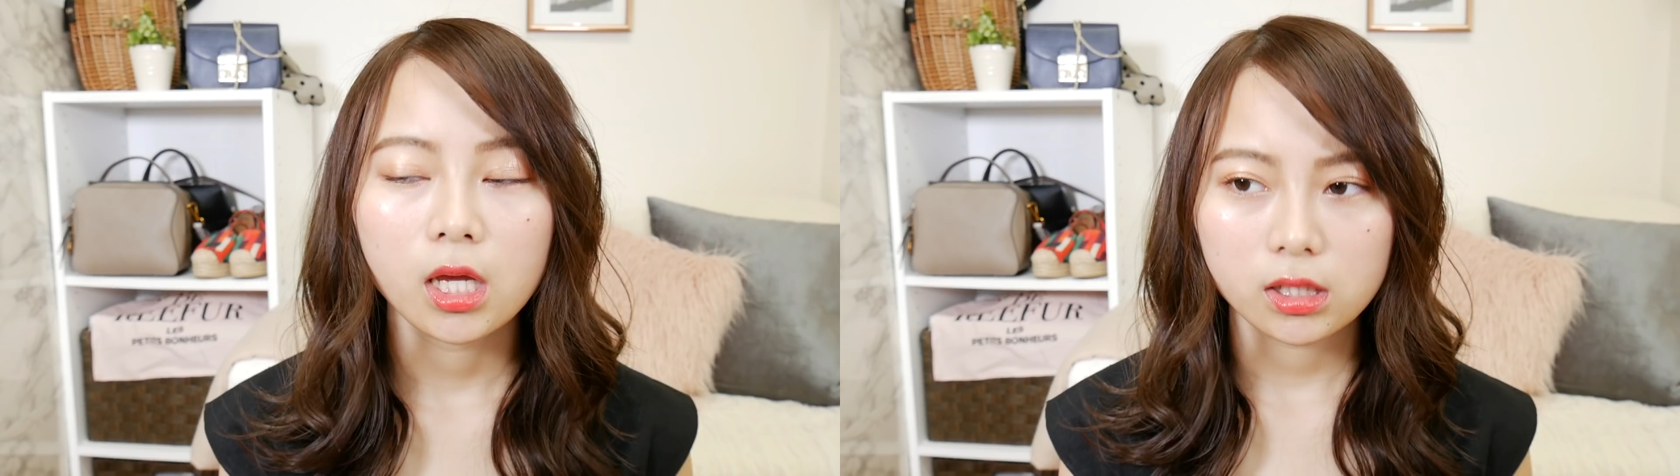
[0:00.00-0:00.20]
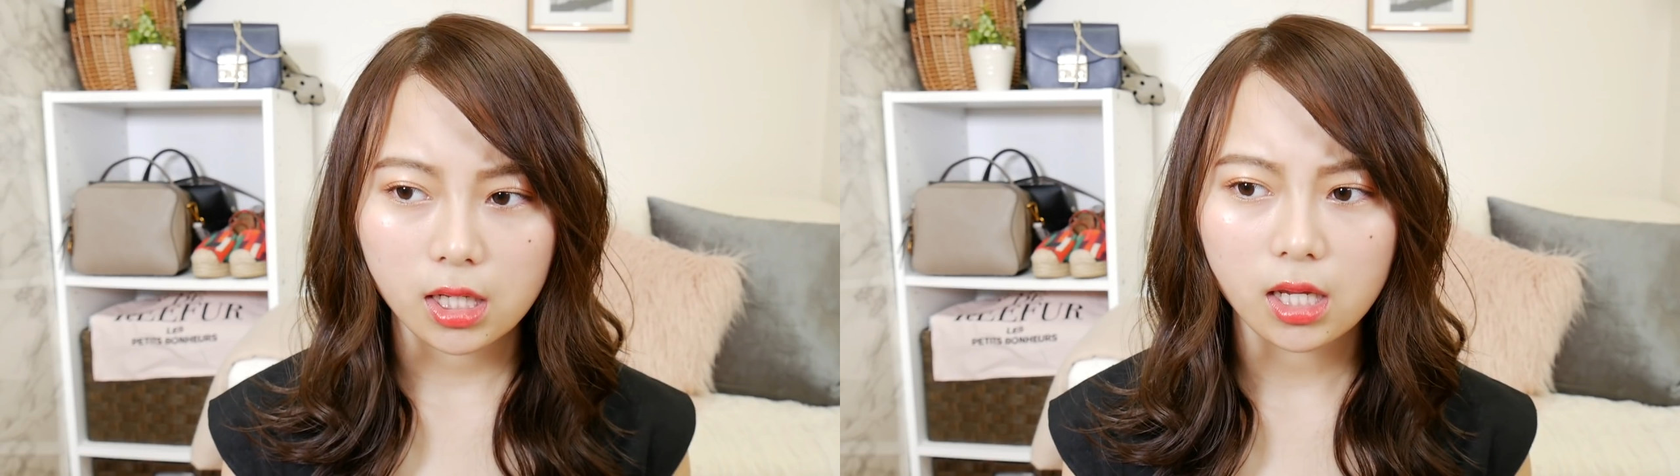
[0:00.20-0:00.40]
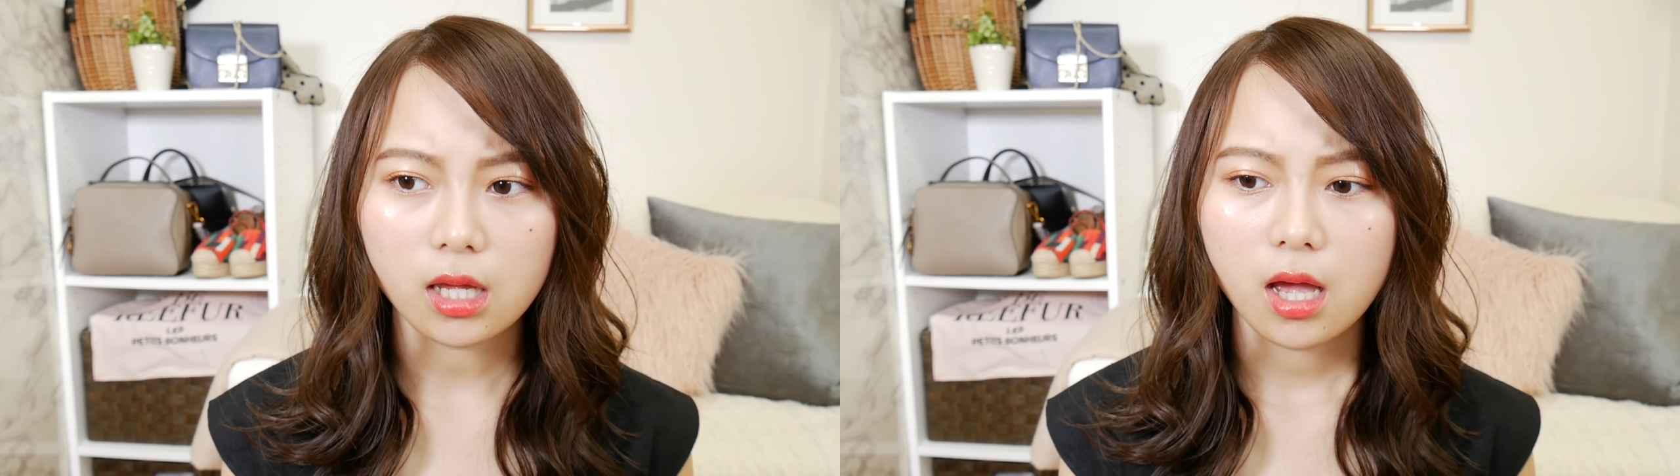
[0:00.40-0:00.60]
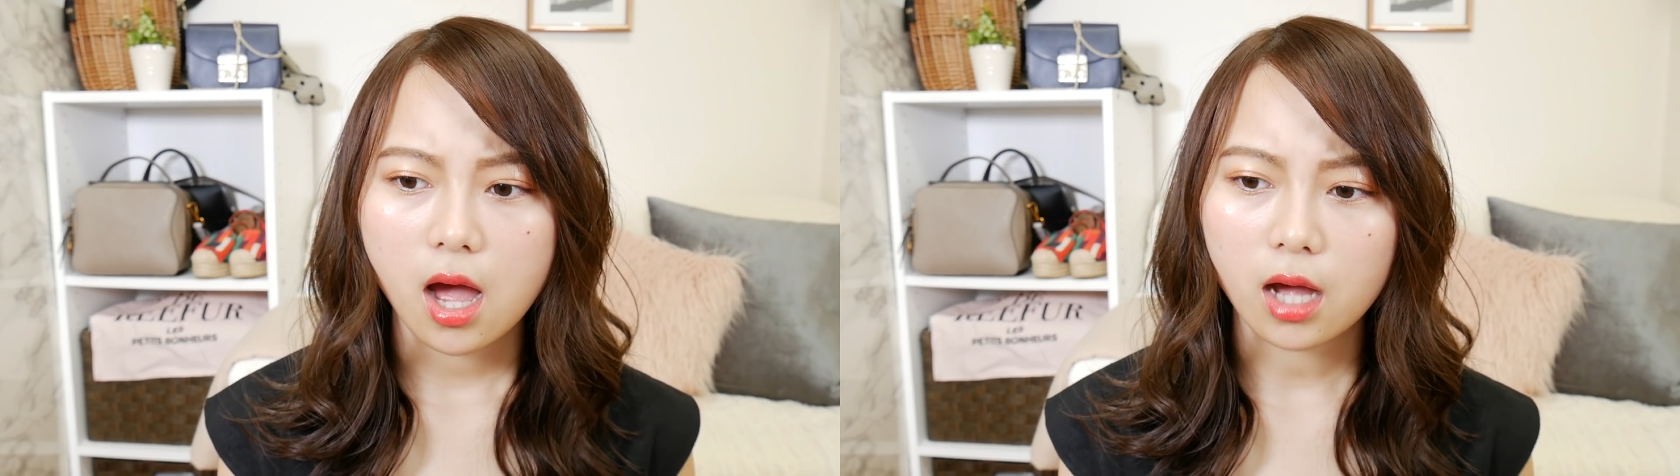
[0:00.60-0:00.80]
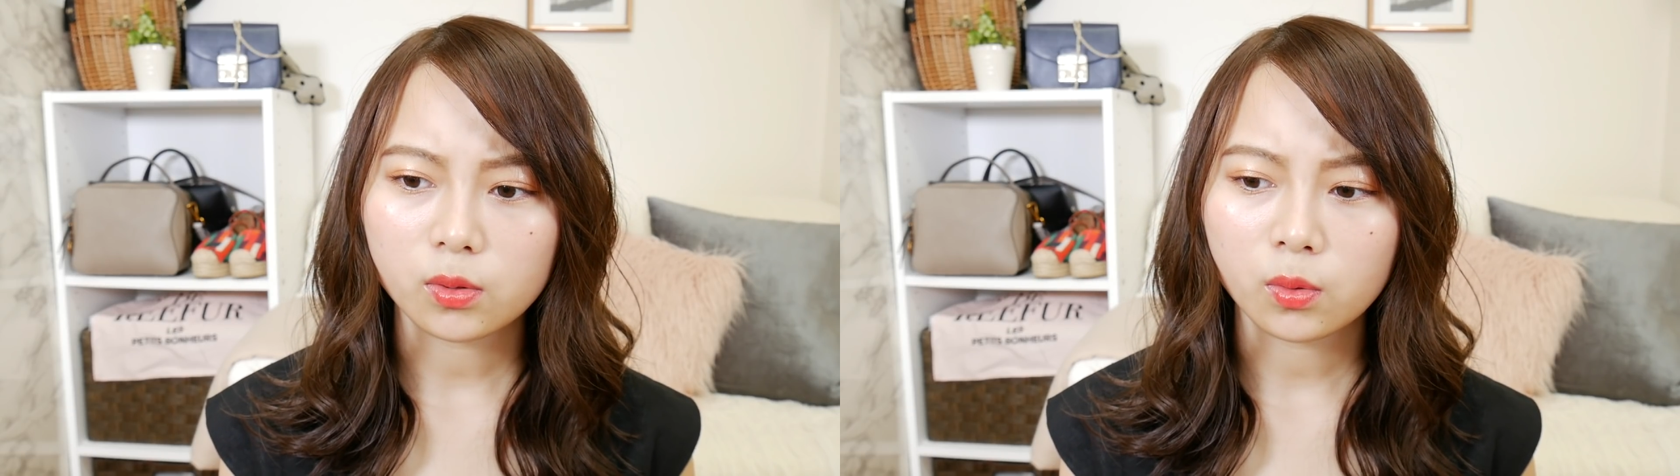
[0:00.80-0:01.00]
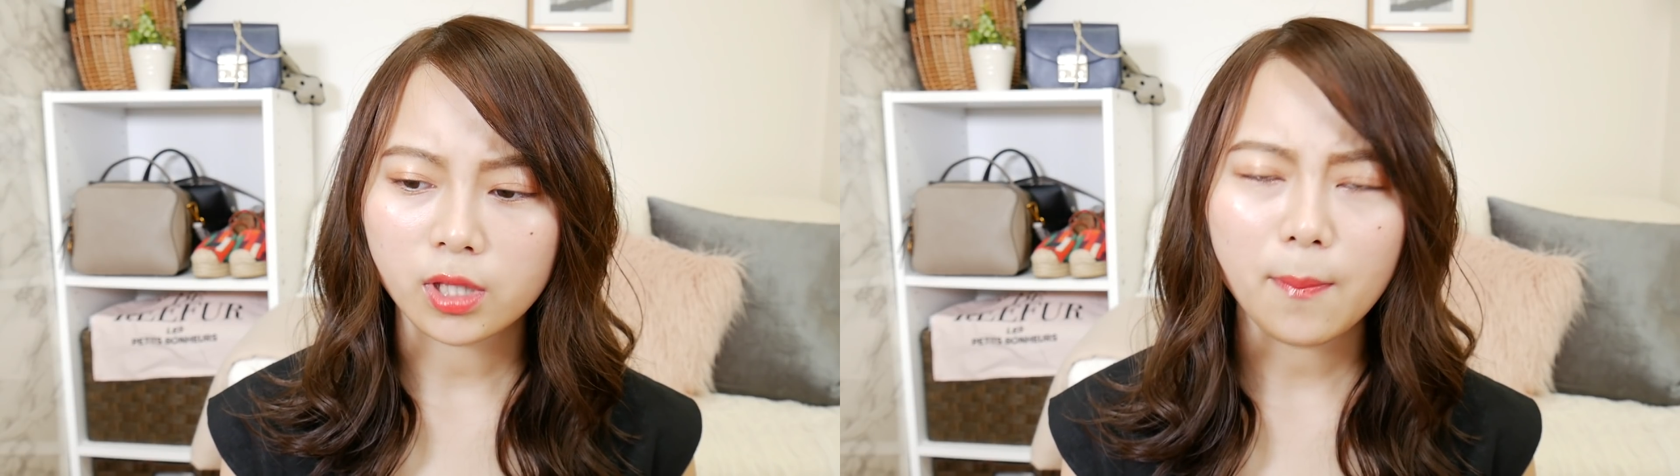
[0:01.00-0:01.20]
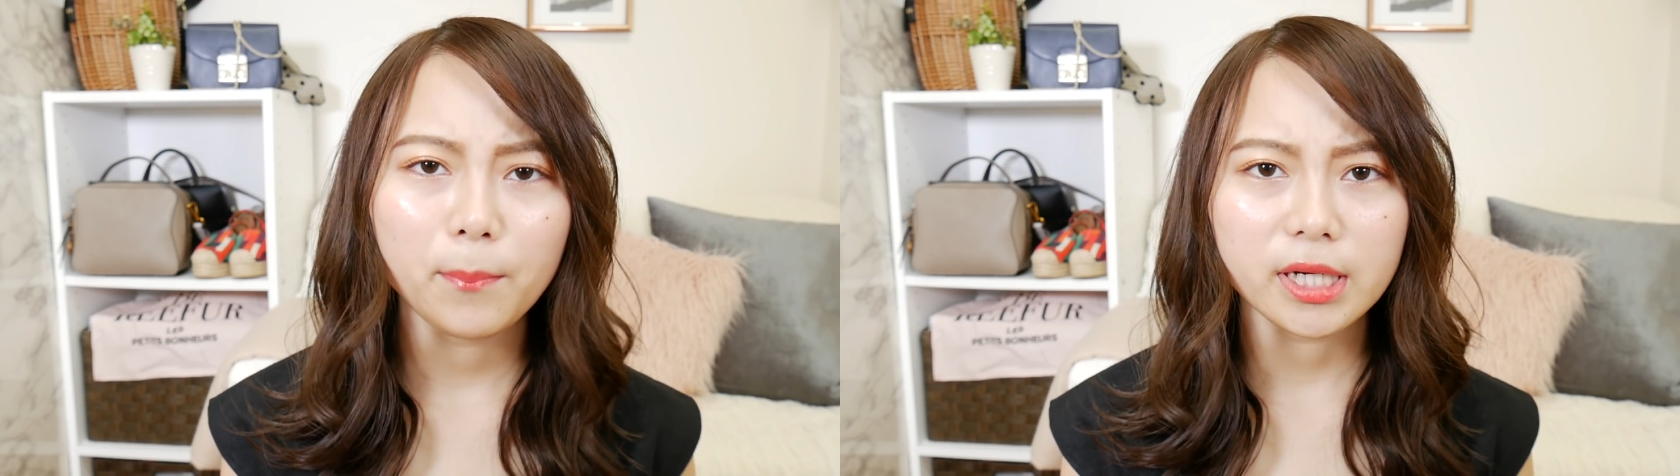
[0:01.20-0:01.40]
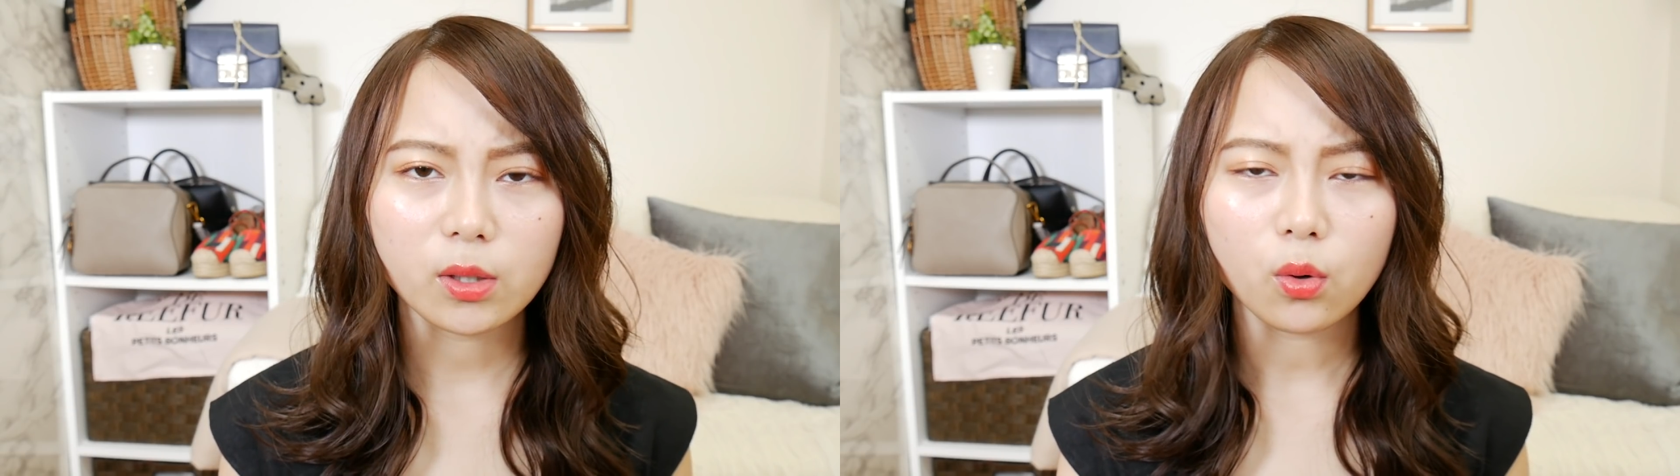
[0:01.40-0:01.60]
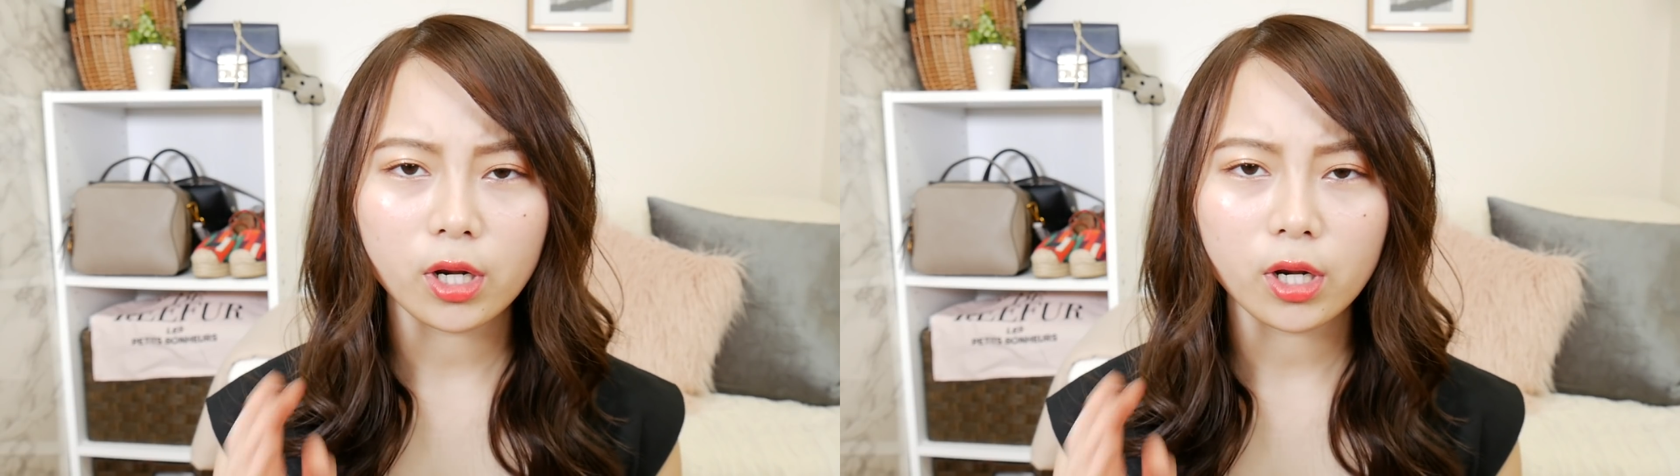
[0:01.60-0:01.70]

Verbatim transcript: であのやっぱりこ